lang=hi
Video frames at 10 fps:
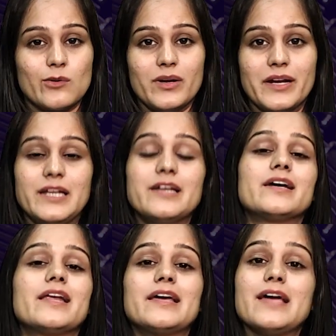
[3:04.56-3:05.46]
कंट्रोल नहीं
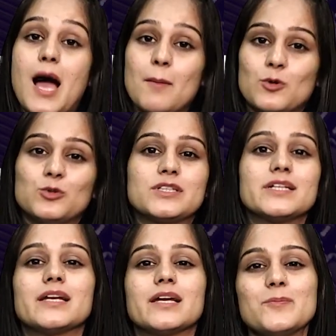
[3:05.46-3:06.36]
करेगी आप खुद
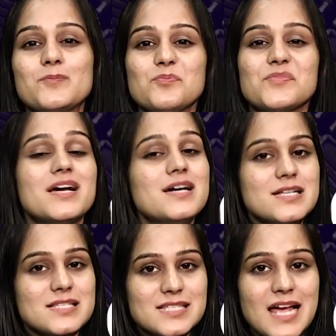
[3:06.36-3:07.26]
करेंगे
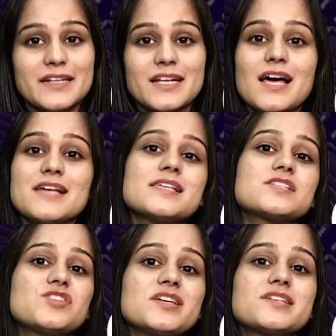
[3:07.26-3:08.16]
सेंट्रलाइज
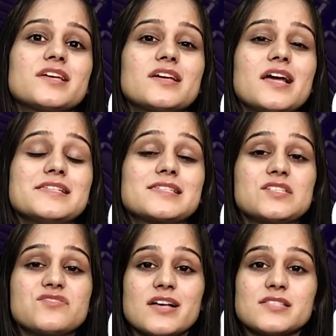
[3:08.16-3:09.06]
एक्सचेंज की तरह
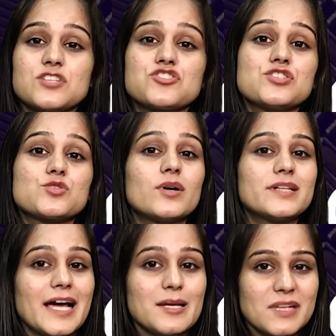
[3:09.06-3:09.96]
इसकी ट्रांजेक्शन को
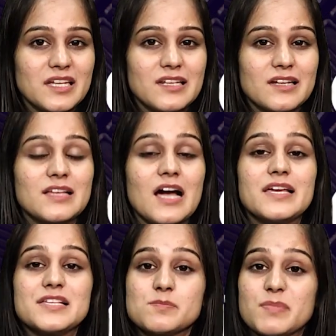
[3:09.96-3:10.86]
टाइम नहीं लगता
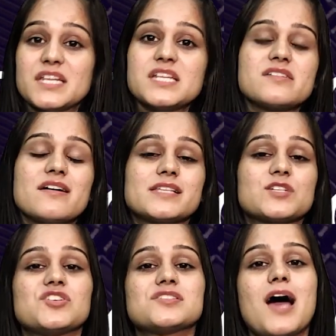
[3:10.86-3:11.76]
ये स्पीडी
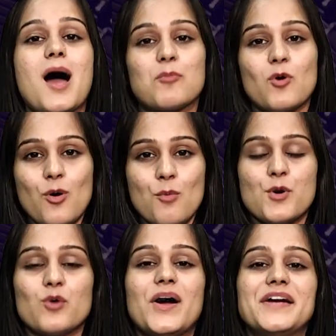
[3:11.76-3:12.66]
ट्रांजेक्शन आपको
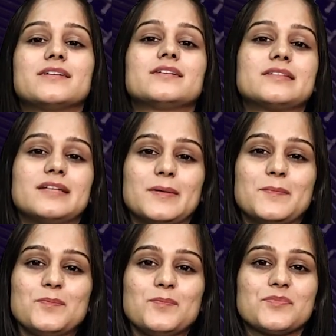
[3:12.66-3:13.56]
प्रोवाइड करता है